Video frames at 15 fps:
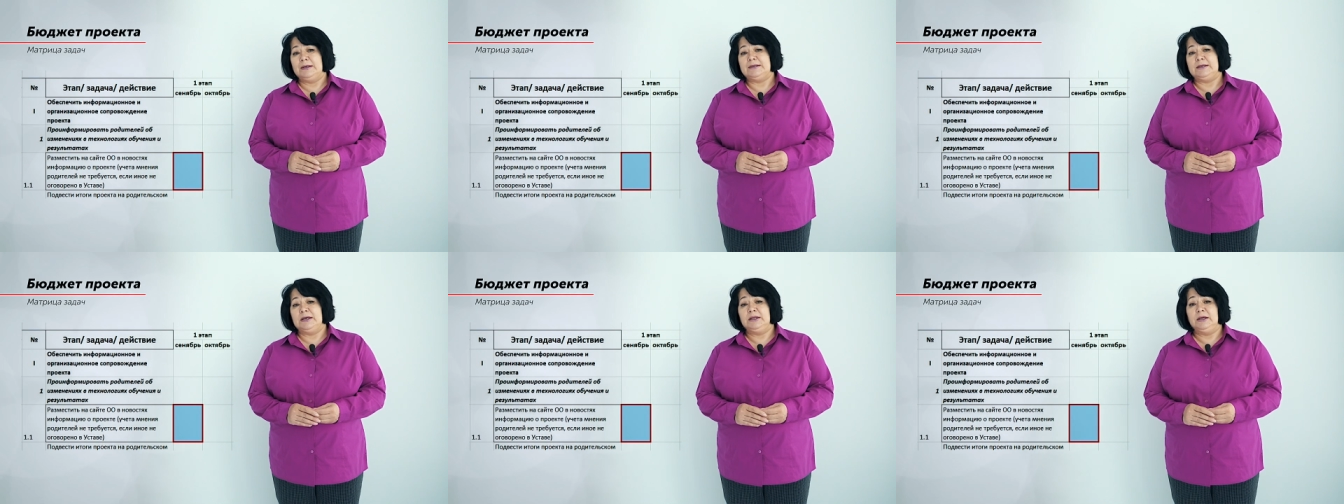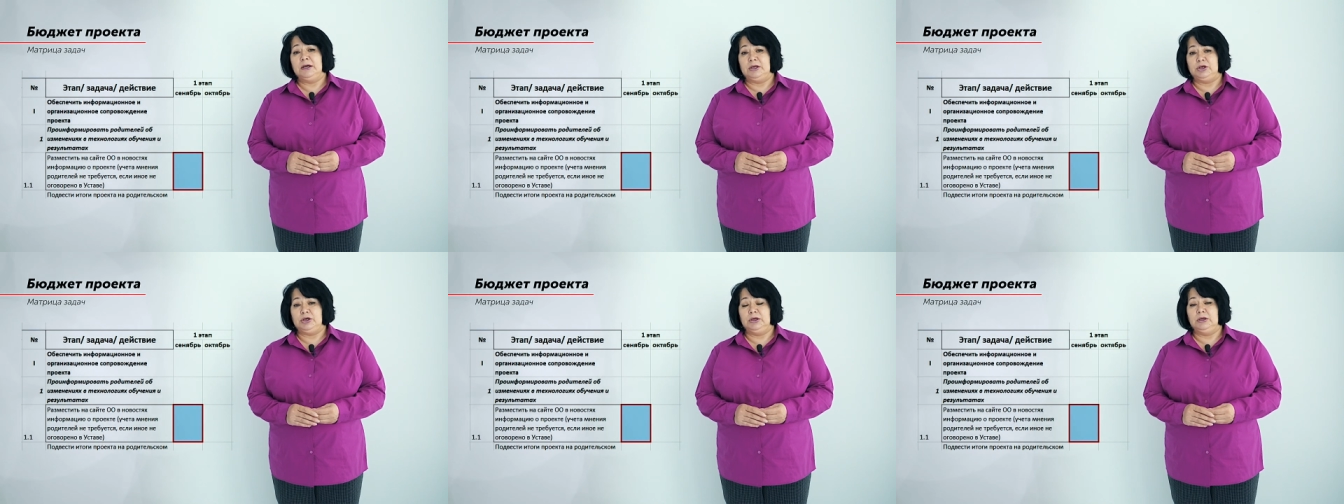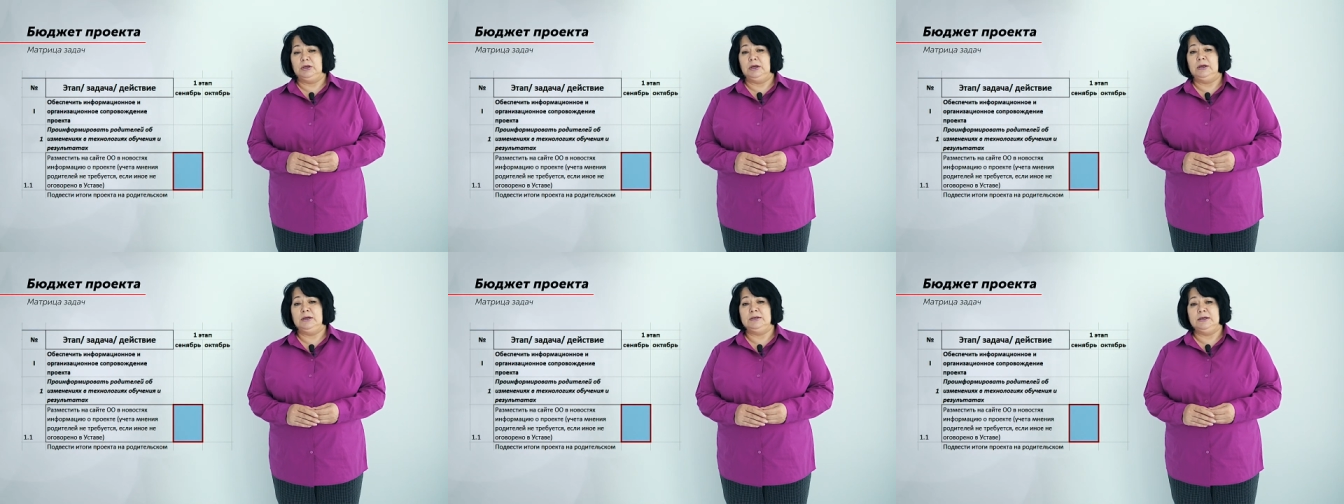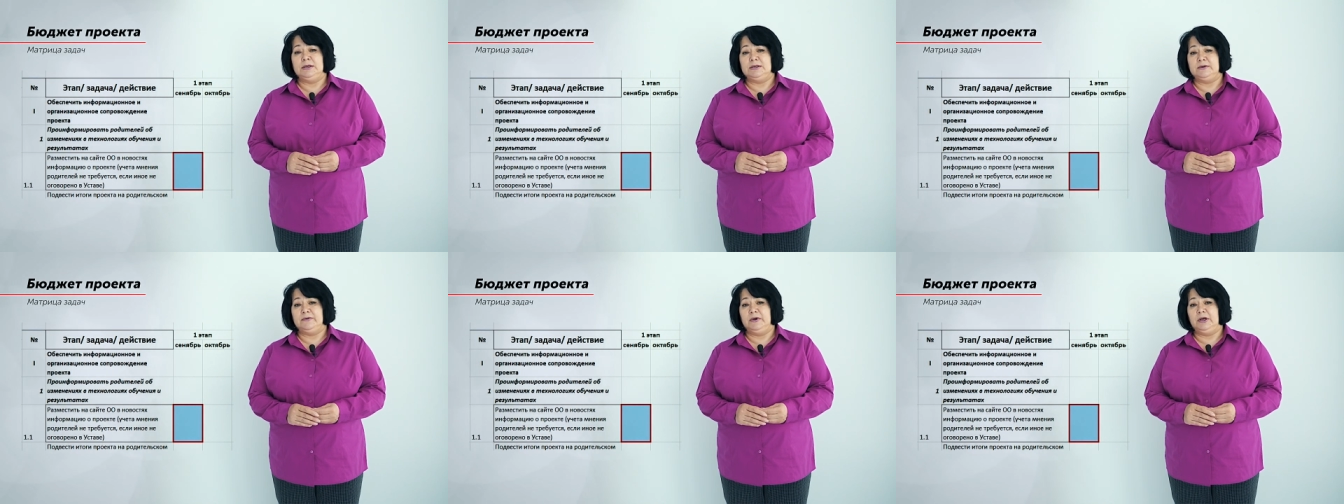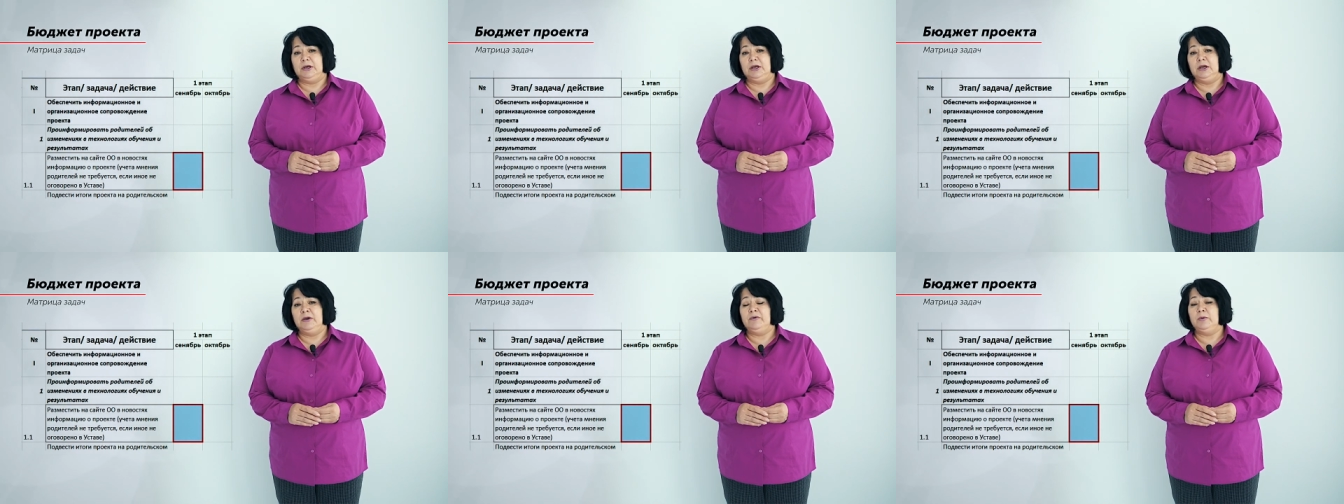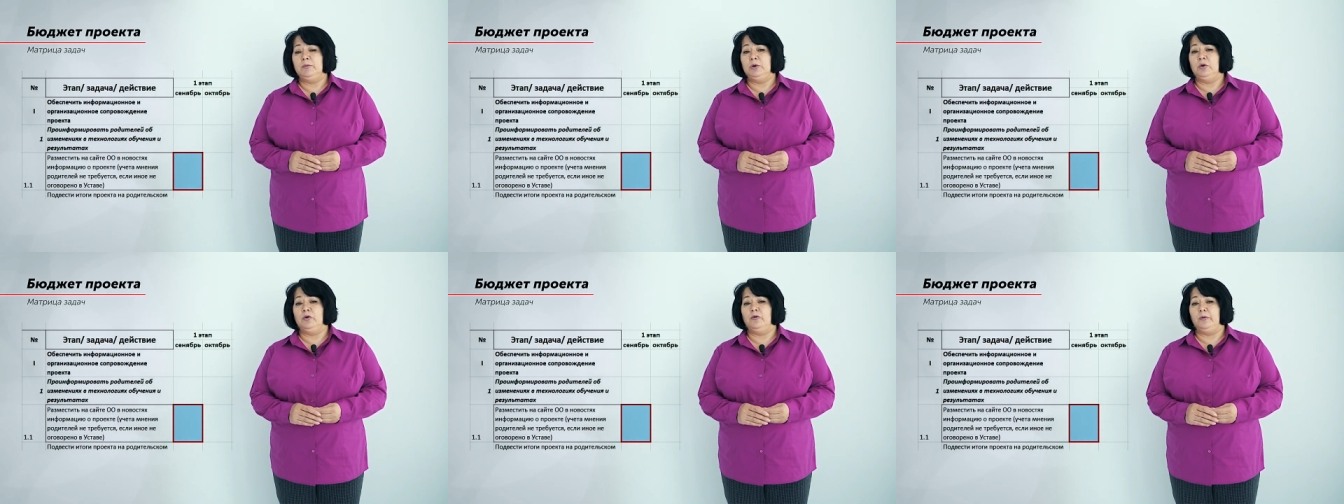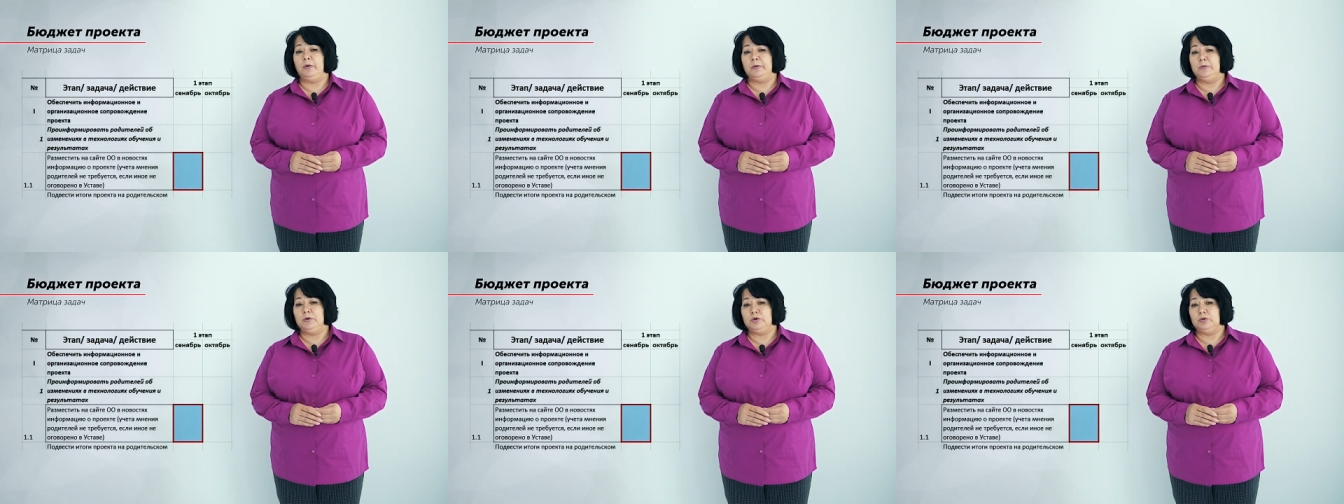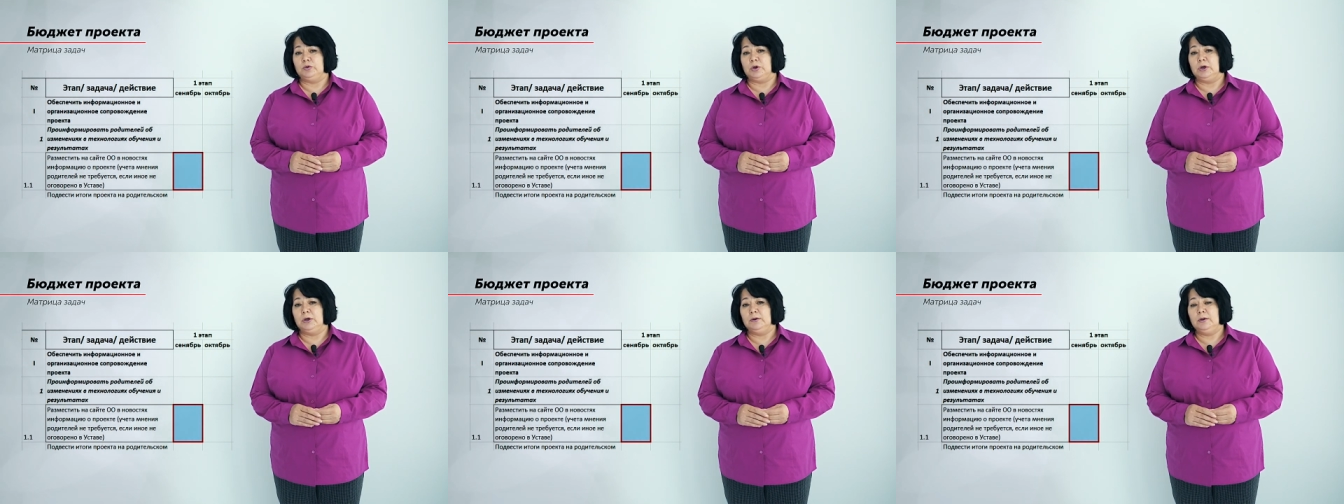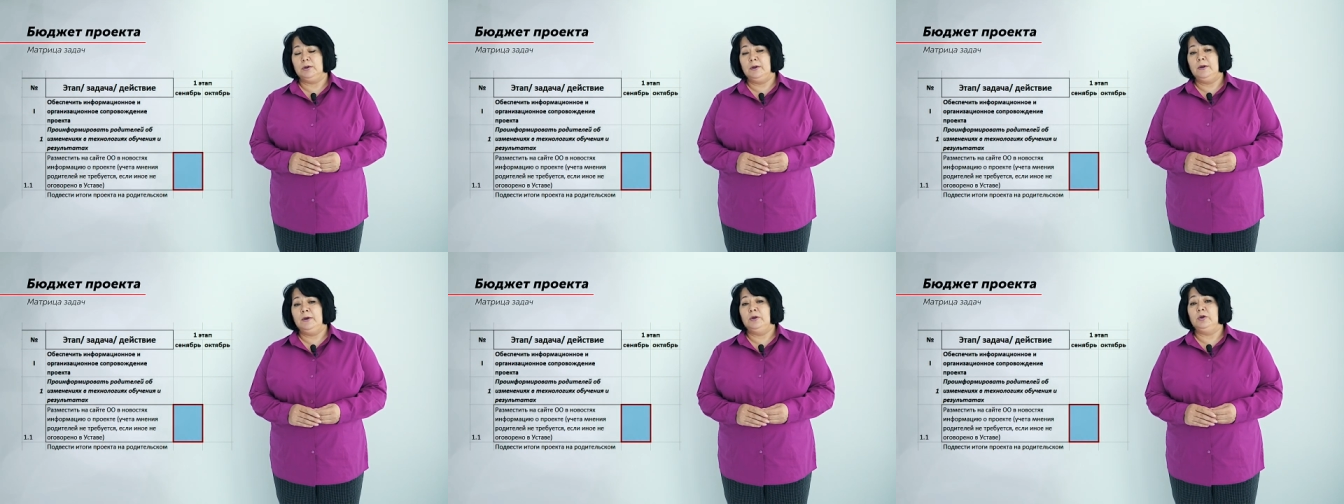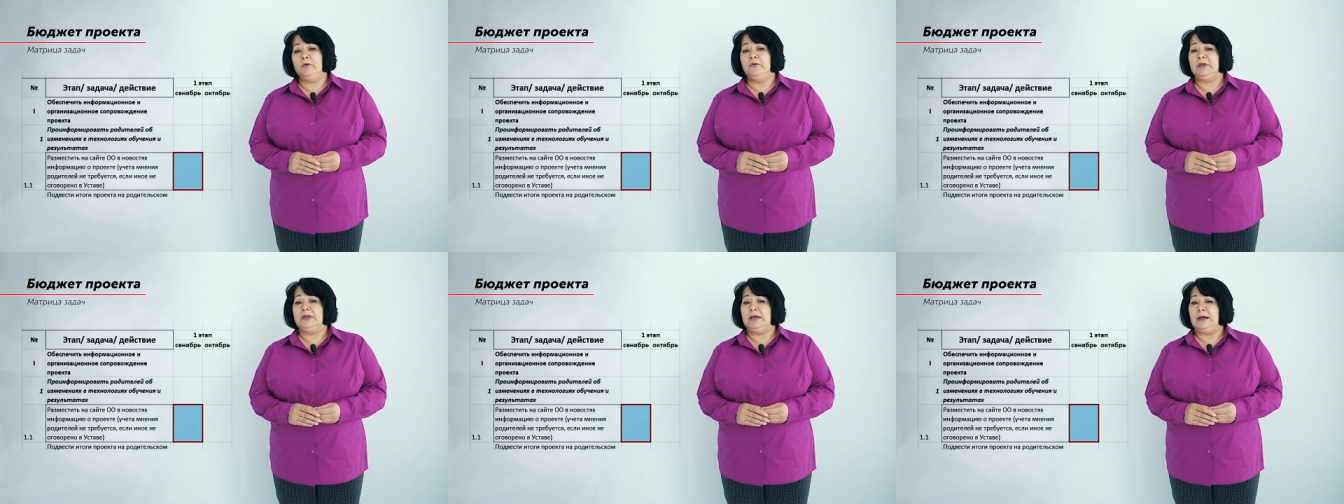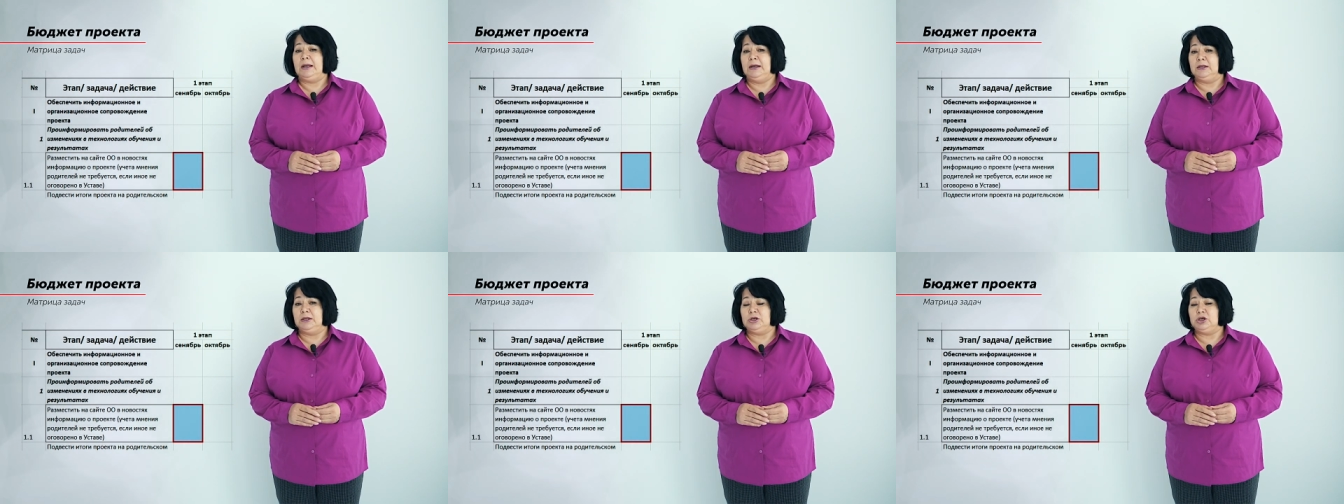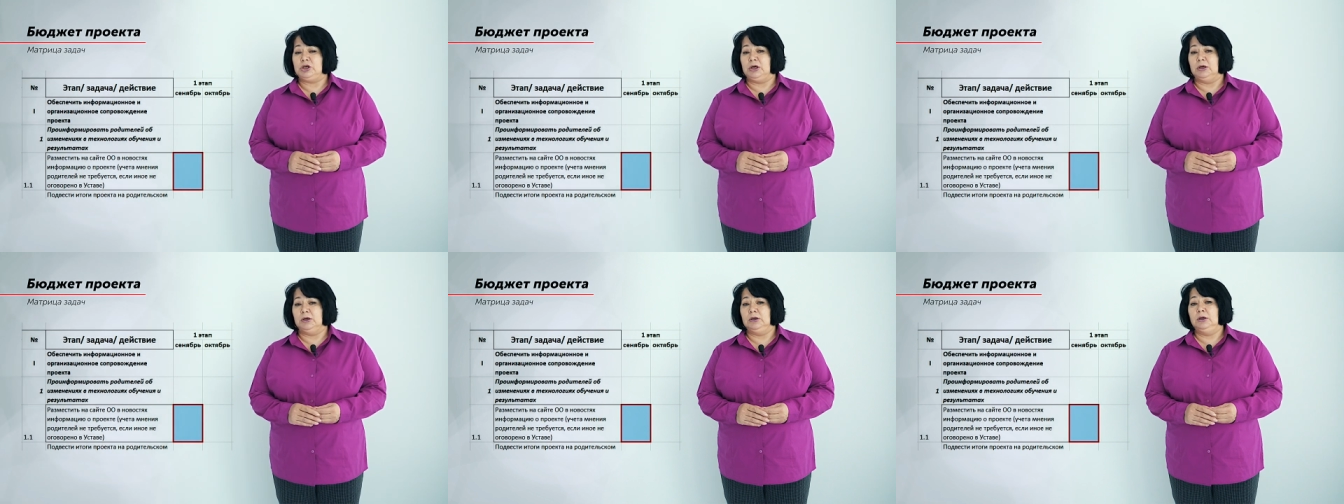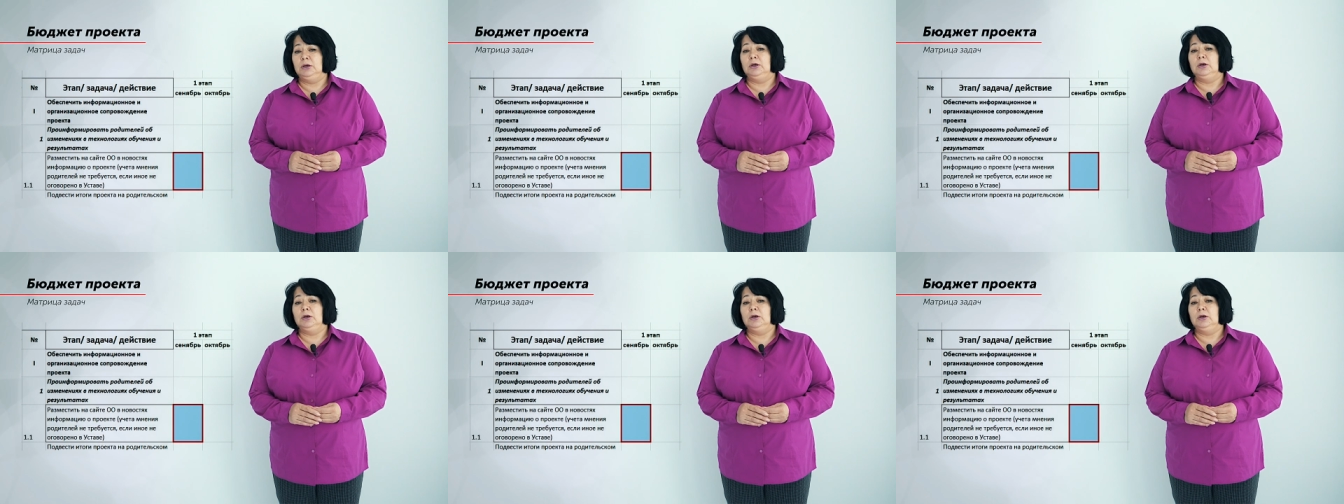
задачи или действия и временного промежутка, то в этой клеточке